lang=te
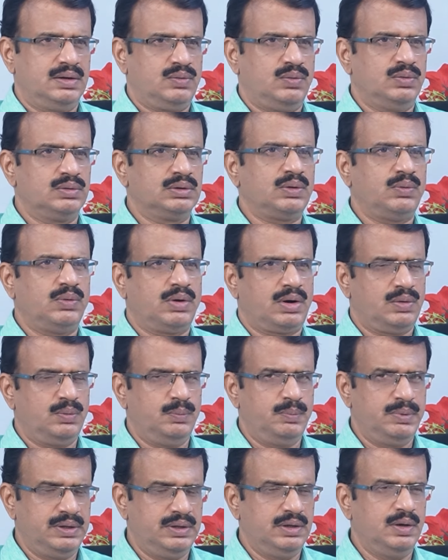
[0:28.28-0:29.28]
కొంతవరకు
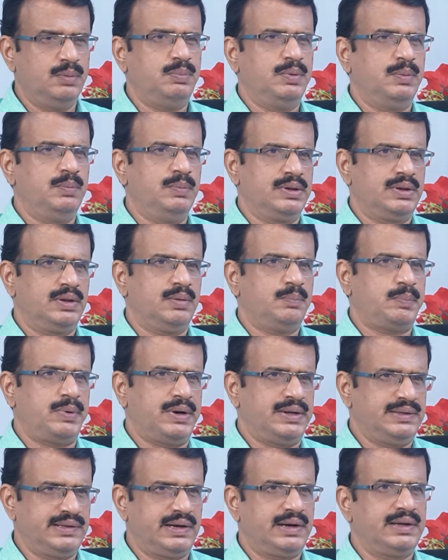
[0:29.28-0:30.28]
బీజేపీ మీద
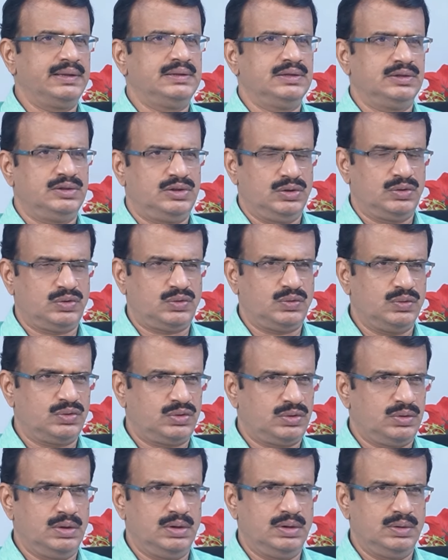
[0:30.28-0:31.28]
ప్రెజర్ అయితే
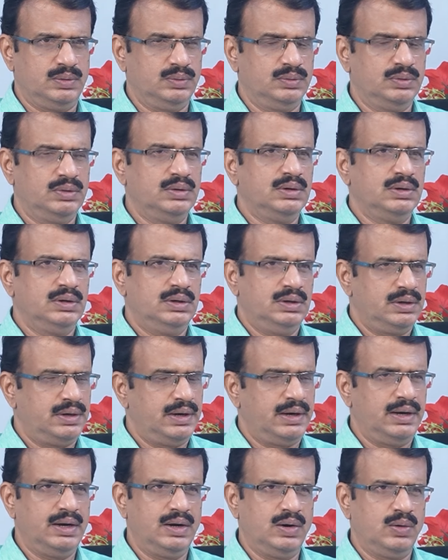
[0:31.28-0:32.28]
తీసుకొస్తున్నాడు
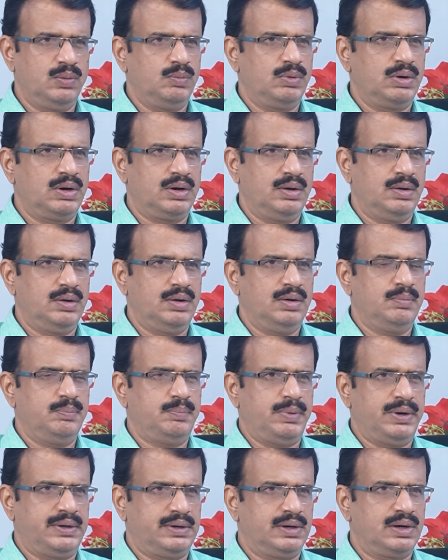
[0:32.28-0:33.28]
ఢిల్లీలో మొన్న
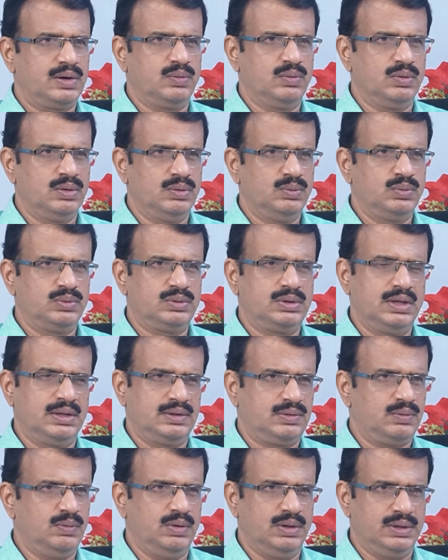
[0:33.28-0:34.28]
పెట్టడంలో
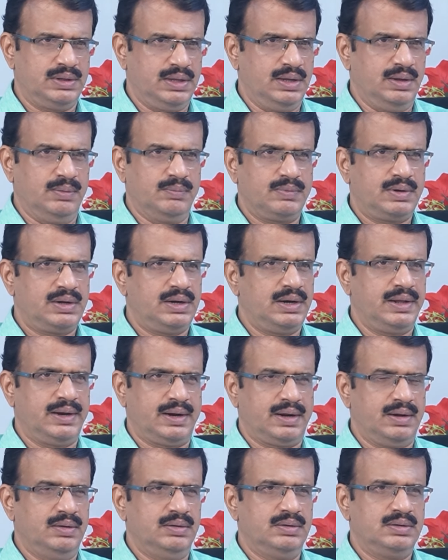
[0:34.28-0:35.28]
ఉద్దేశం అదే
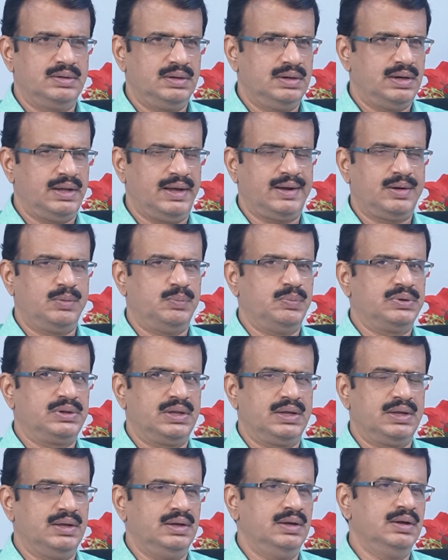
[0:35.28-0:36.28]
క్లియర్గా
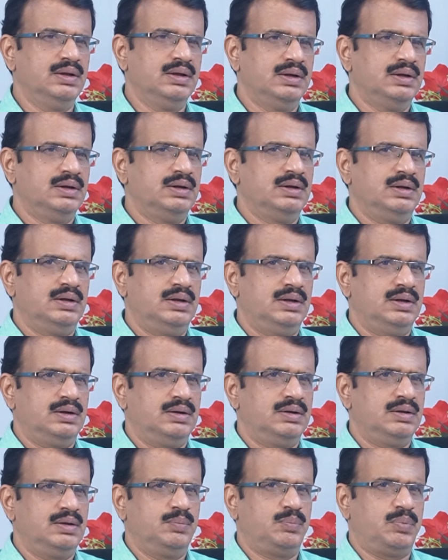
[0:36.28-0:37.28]
లేకపోతే
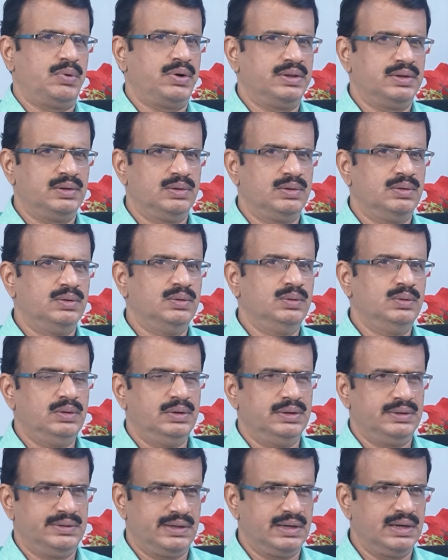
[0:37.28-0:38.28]
ఇప్పుడేదో
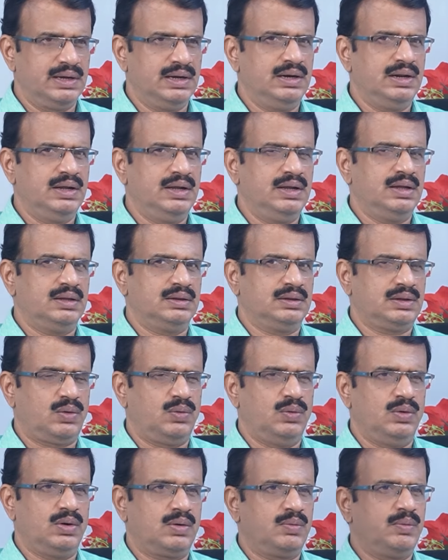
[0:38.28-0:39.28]
నిజంగానే అంత
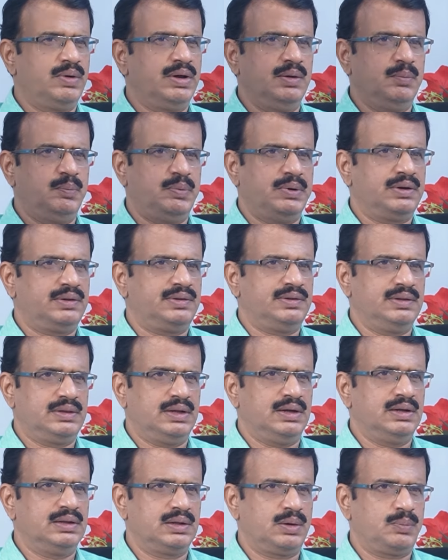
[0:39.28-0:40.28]
ఘోరమైన పరిస్థితి
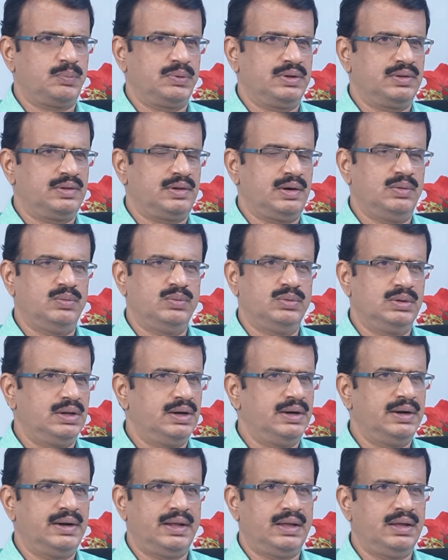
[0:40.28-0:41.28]
ఆంధ్రప్రదేశ్లో
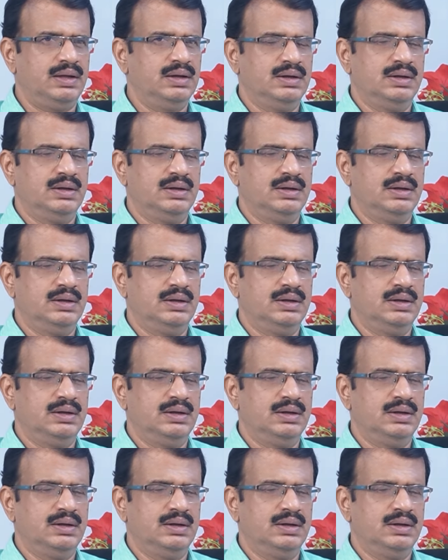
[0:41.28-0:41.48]
ఉందంటే